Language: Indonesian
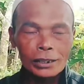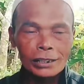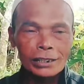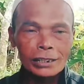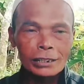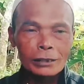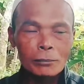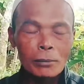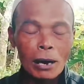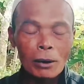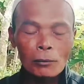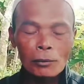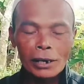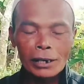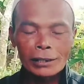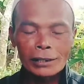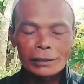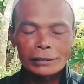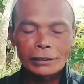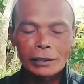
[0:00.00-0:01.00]
ini dibawa
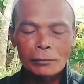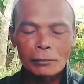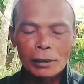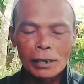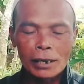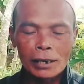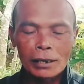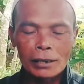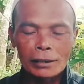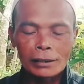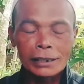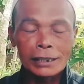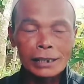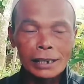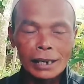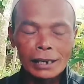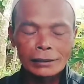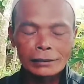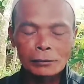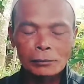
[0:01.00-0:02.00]
ya sama
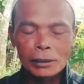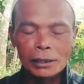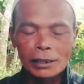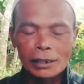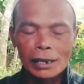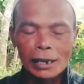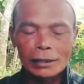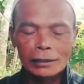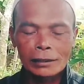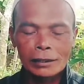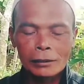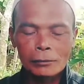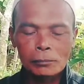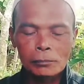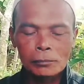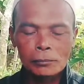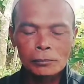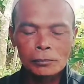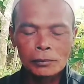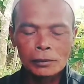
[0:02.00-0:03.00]
dia sama delatif
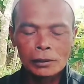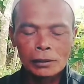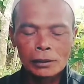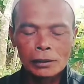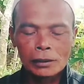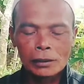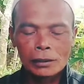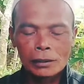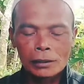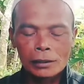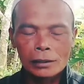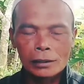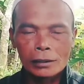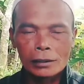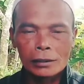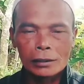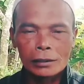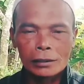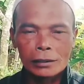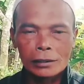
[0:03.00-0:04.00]

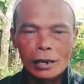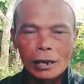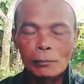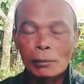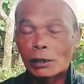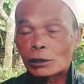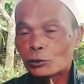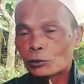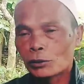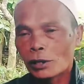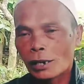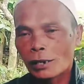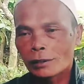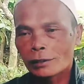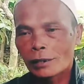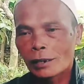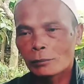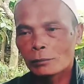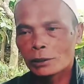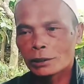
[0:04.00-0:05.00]
eh, abah juga
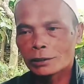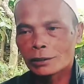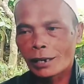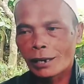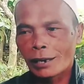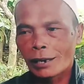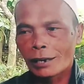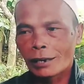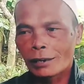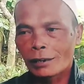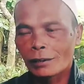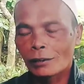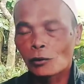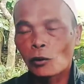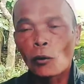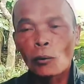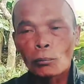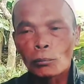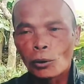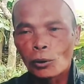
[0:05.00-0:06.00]
nggak bisa
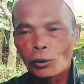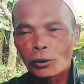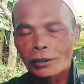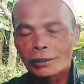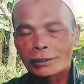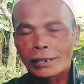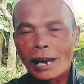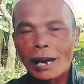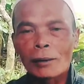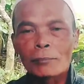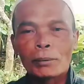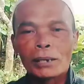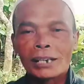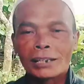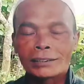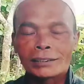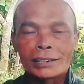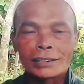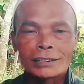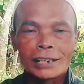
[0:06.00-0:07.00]
ngomong entah apa
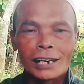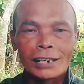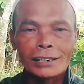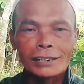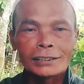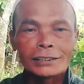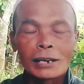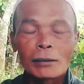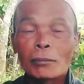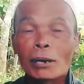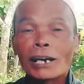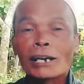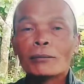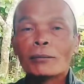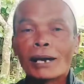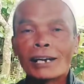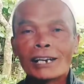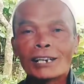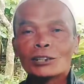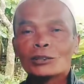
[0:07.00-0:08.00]
yang terjadi entah
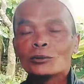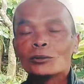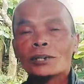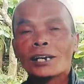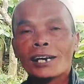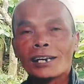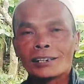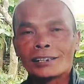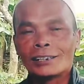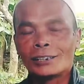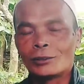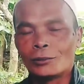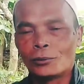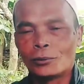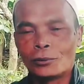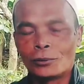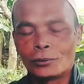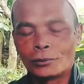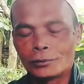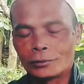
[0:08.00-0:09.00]
bagaimana juga gitu
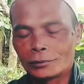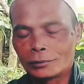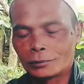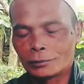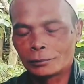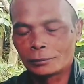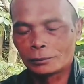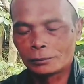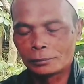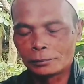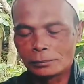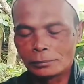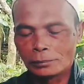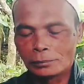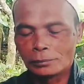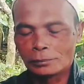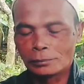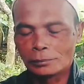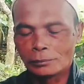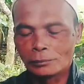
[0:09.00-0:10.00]

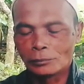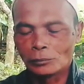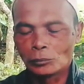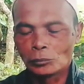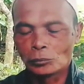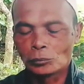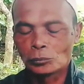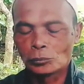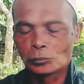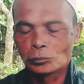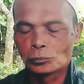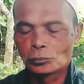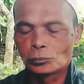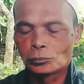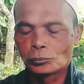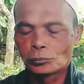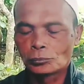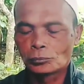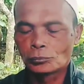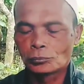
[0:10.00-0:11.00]
hmm. nggak mm -mm. bisa
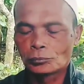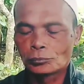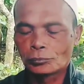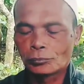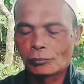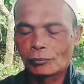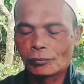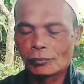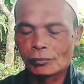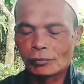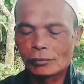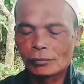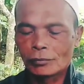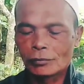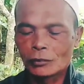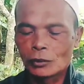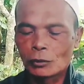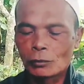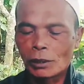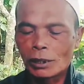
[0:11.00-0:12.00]
menjamin mungkin ya mm -mm.
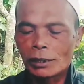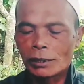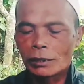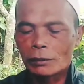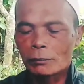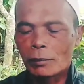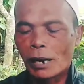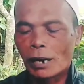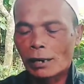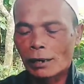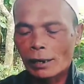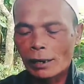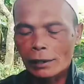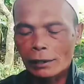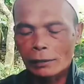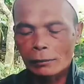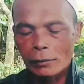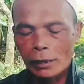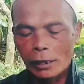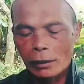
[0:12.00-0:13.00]
cuman ini barang
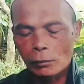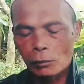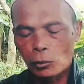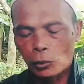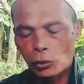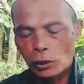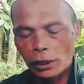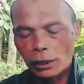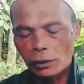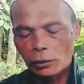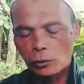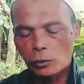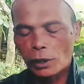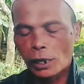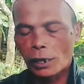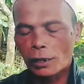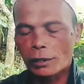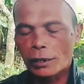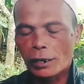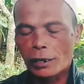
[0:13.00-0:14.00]
emang mungkin
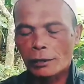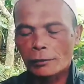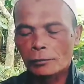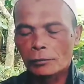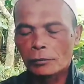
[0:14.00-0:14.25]
udah ada